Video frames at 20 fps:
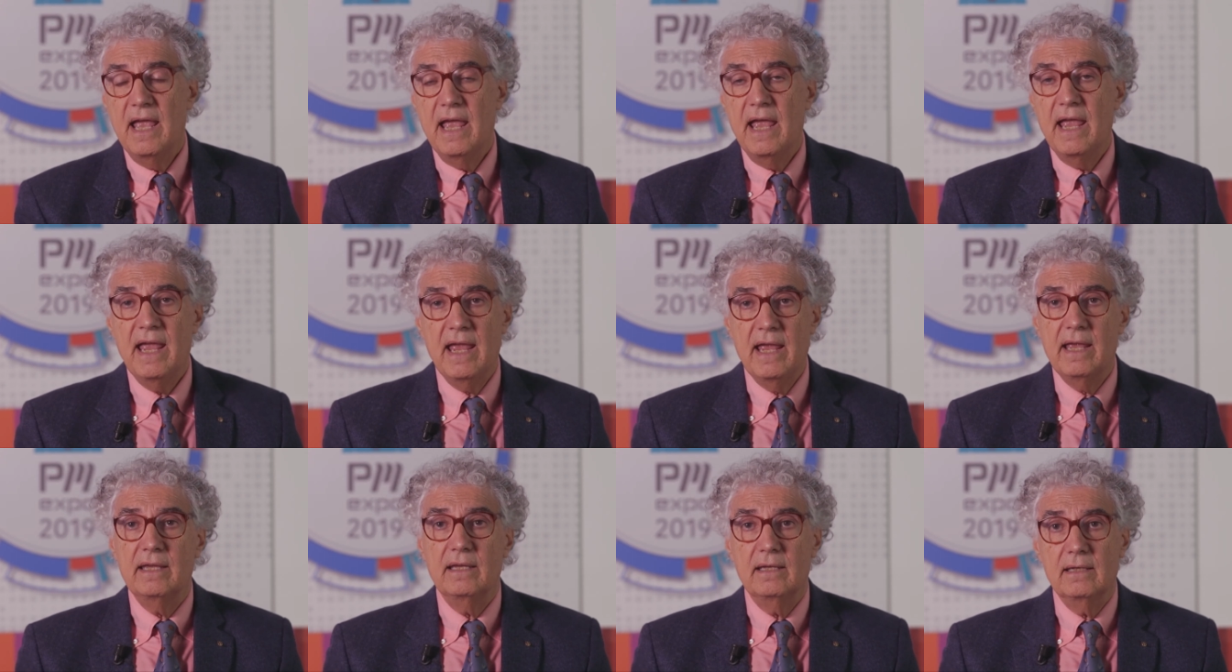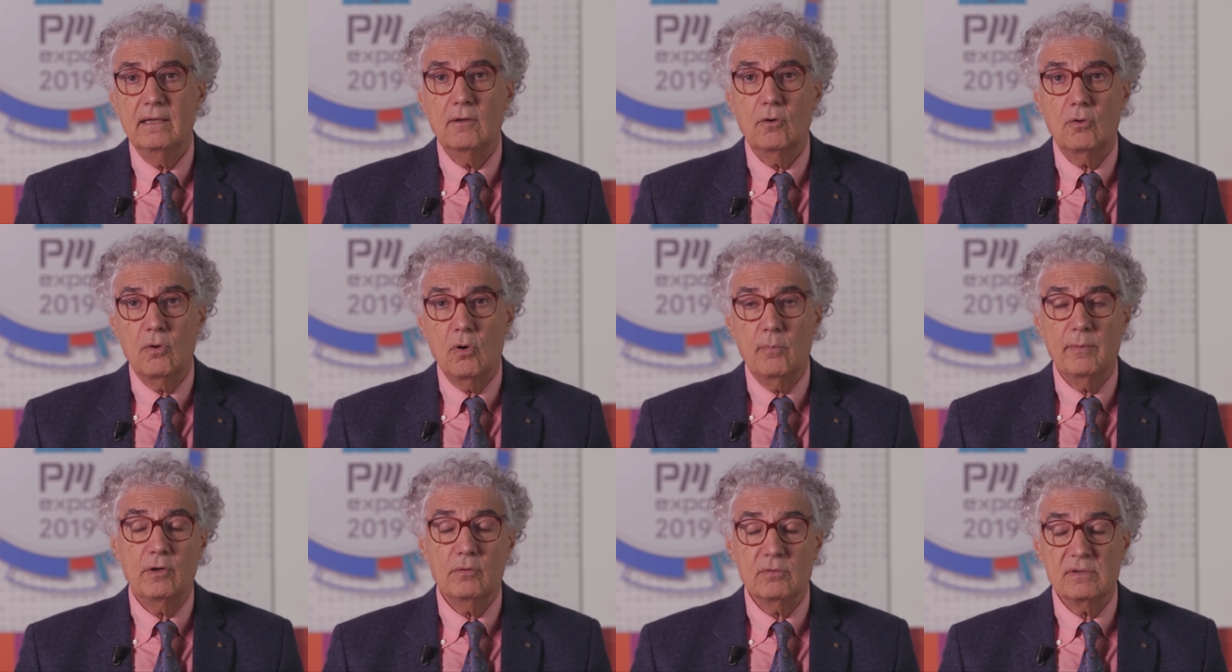e
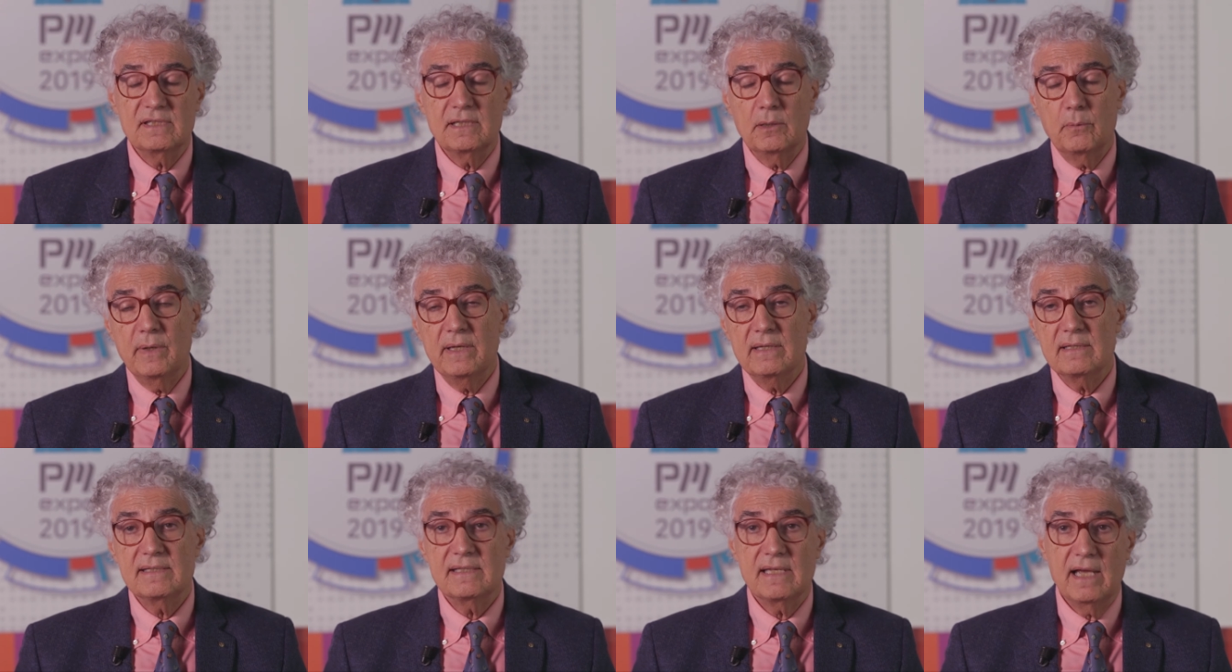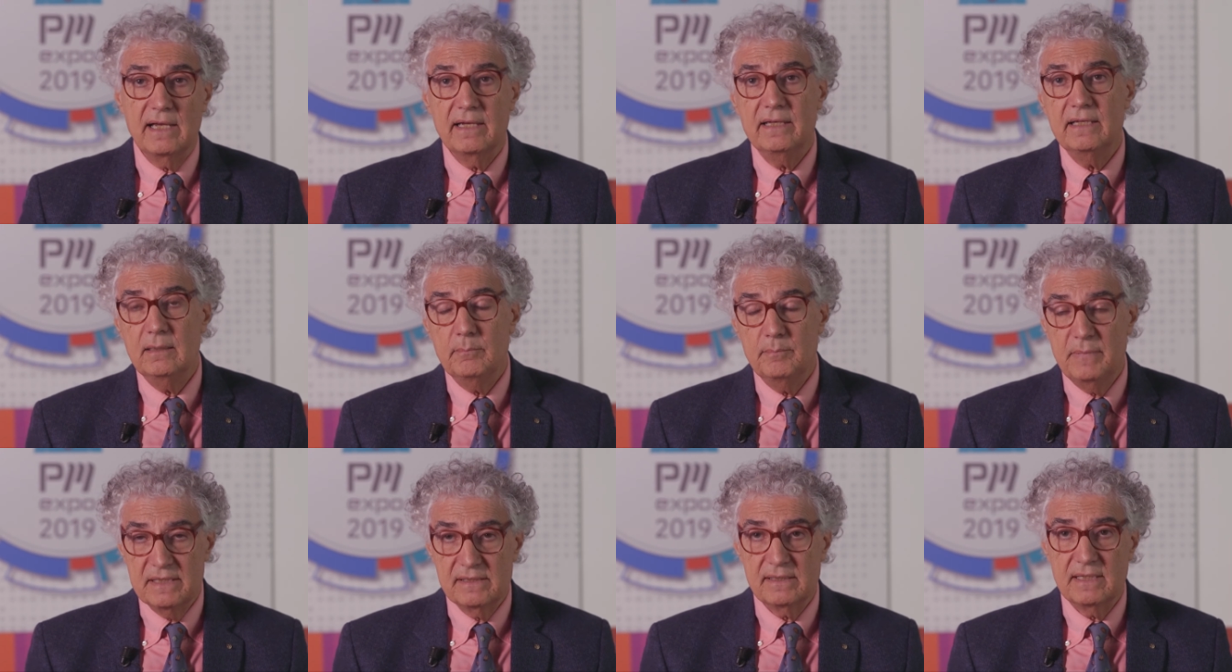come conseguenza il
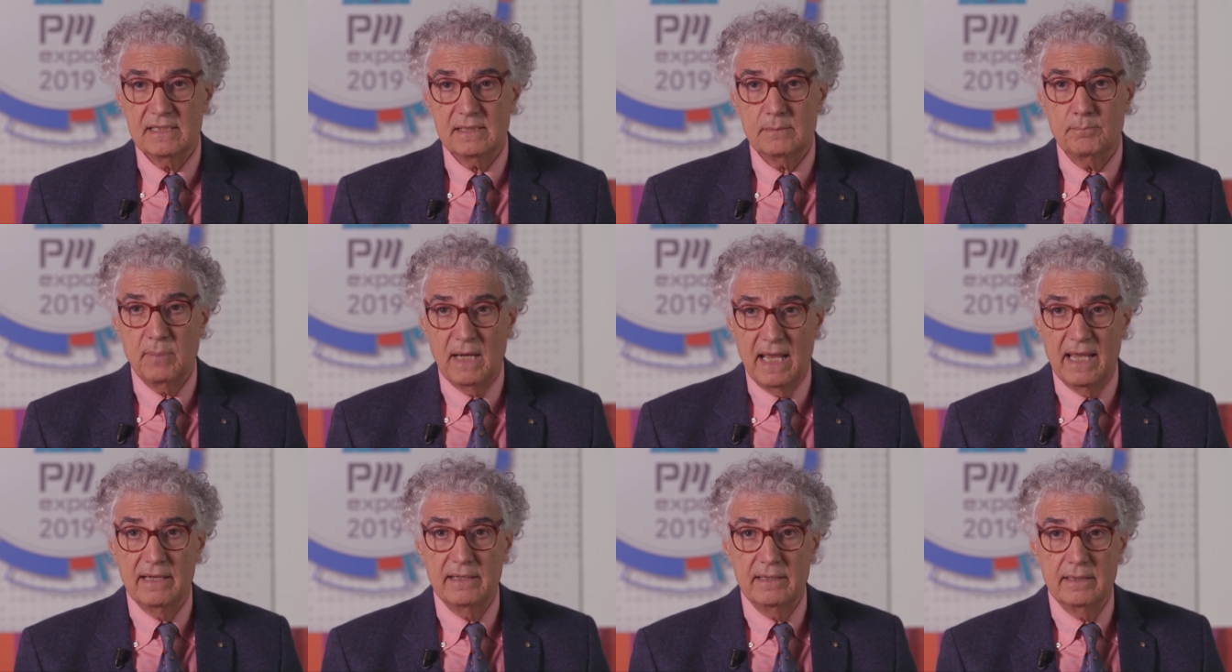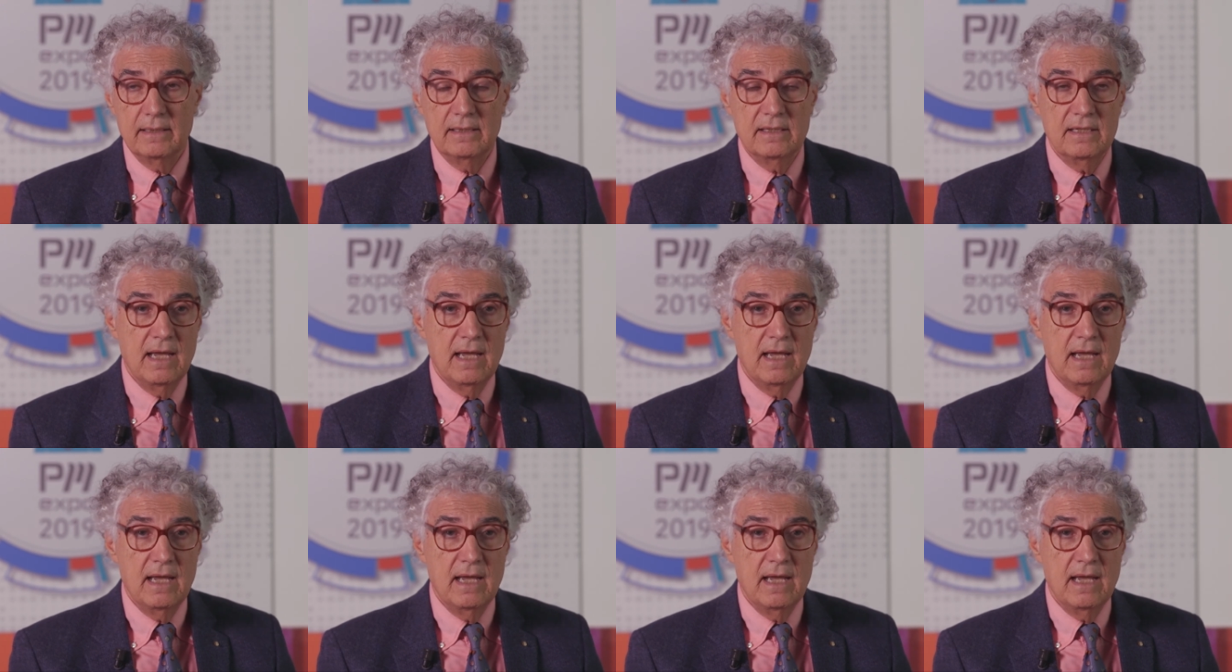business plan,